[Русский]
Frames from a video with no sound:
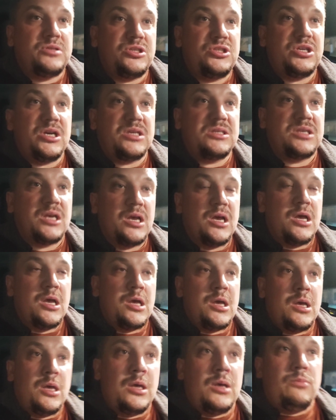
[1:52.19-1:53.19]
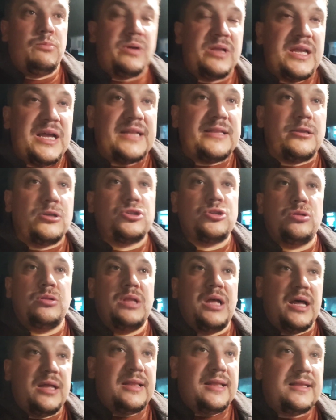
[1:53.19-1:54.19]
Сейчас Понятно, что
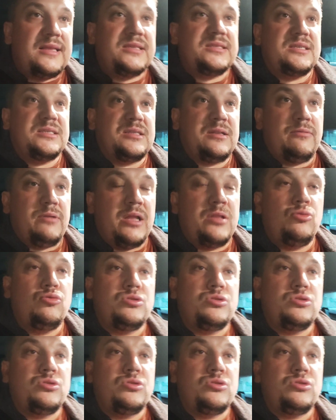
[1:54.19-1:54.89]
да, надо заставлять.